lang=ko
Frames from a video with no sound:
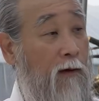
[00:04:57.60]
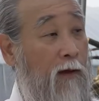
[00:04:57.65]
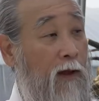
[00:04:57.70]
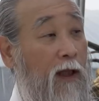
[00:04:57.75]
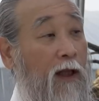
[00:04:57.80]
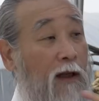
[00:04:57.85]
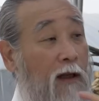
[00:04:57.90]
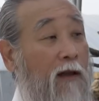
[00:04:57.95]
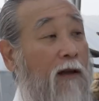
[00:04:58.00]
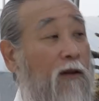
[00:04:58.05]

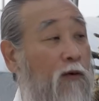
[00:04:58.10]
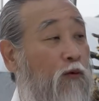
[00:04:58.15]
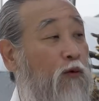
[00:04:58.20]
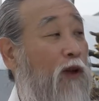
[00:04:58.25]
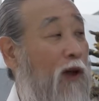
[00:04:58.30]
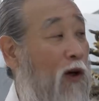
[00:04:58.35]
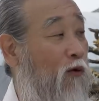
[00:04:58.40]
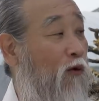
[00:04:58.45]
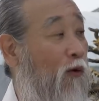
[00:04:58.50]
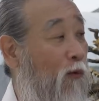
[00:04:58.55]
이걸
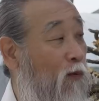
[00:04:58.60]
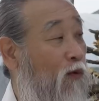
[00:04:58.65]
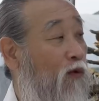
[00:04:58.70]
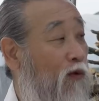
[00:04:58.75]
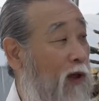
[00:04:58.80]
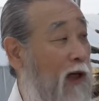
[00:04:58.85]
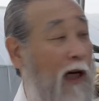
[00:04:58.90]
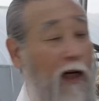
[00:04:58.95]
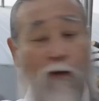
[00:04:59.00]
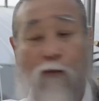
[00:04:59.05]
우리가
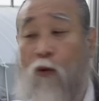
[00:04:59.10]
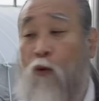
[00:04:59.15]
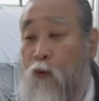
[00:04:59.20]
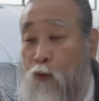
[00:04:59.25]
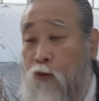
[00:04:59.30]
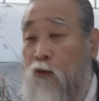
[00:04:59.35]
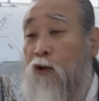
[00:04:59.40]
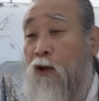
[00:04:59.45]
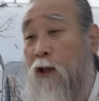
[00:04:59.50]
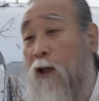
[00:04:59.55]
공부를 아예
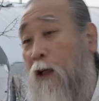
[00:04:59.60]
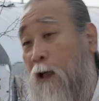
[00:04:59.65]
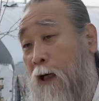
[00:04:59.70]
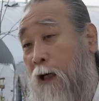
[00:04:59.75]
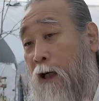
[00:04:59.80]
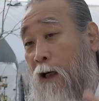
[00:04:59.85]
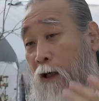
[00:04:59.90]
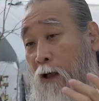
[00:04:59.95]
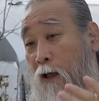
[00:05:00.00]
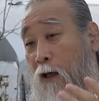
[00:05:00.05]
모르는
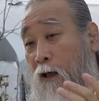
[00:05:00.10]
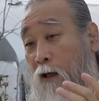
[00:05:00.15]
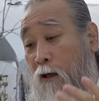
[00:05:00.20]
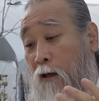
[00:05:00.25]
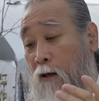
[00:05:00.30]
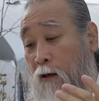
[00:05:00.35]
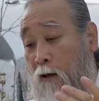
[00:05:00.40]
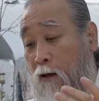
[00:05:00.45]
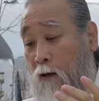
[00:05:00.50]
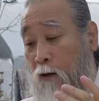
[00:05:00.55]
거라.
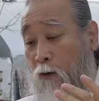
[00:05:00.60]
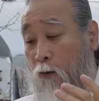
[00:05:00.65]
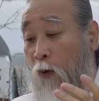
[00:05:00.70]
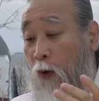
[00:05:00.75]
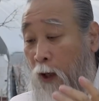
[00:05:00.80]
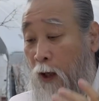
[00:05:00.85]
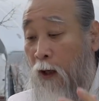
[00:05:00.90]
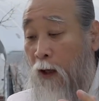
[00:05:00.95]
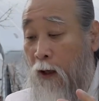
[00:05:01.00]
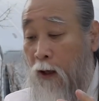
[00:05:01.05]

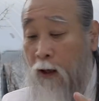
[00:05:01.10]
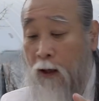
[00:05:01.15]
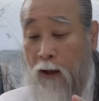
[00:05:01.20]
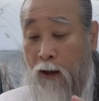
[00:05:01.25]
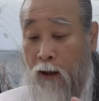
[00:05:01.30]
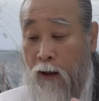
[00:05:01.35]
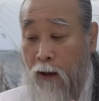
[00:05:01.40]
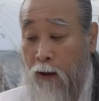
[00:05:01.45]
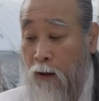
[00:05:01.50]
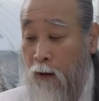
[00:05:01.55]
왜?
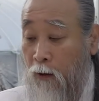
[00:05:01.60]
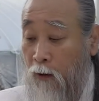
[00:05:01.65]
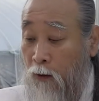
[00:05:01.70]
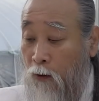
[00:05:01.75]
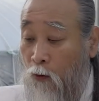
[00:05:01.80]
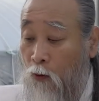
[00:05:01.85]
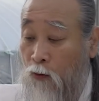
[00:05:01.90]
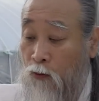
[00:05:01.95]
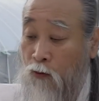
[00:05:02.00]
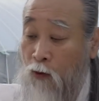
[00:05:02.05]

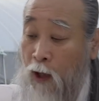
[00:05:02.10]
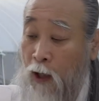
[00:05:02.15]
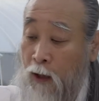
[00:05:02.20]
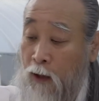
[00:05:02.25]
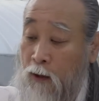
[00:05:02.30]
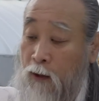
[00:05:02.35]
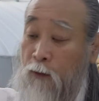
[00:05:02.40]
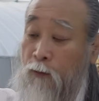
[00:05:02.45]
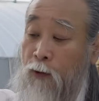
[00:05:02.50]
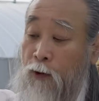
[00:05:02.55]
이것도
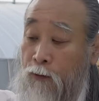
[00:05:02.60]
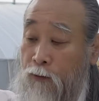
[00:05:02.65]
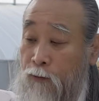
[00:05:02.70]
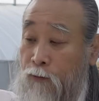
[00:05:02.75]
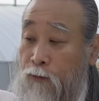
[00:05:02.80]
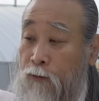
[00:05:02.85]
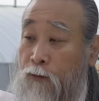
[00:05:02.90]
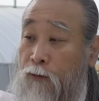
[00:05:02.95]
하느님이고